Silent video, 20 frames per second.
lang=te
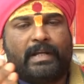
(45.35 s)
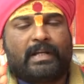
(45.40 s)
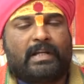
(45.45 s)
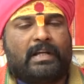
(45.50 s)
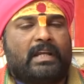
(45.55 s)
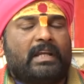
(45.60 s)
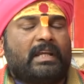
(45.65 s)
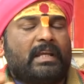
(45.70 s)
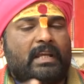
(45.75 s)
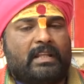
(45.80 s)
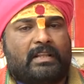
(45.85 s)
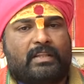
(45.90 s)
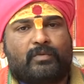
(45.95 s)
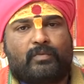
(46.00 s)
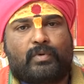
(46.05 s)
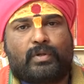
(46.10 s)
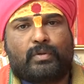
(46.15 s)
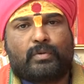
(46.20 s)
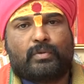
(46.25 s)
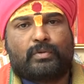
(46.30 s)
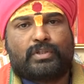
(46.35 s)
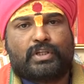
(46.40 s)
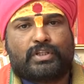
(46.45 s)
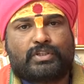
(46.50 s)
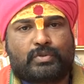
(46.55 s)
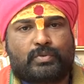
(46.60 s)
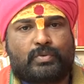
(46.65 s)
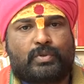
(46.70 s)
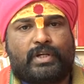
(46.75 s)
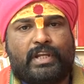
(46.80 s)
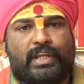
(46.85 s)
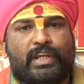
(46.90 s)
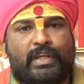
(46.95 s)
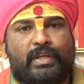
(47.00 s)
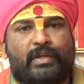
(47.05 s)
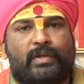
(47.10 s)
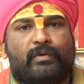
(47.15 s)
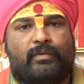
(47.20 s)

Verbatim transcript: మెట్లెక్కేంత వరకు తెచ్చుకొని